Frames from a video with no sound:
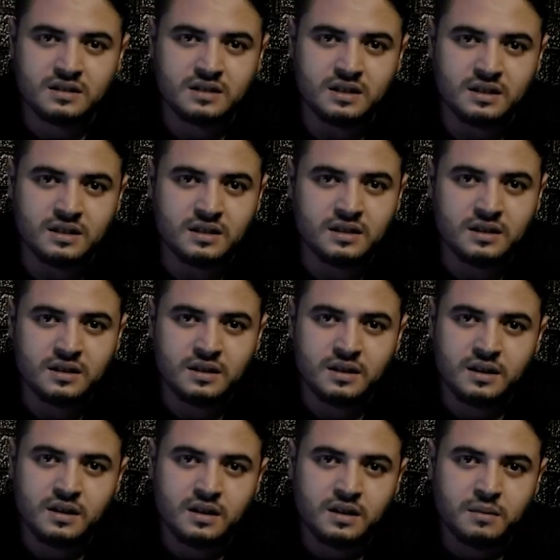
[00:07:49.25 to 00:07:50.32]
Jadi
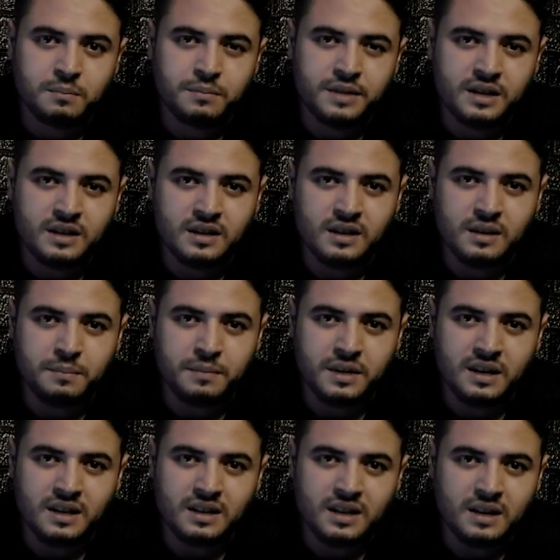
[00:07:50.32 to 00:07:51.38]
media
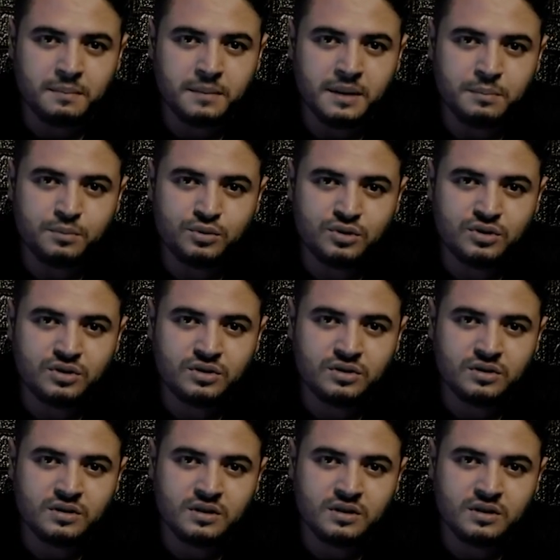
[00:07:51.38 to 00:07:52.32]
pelet apapun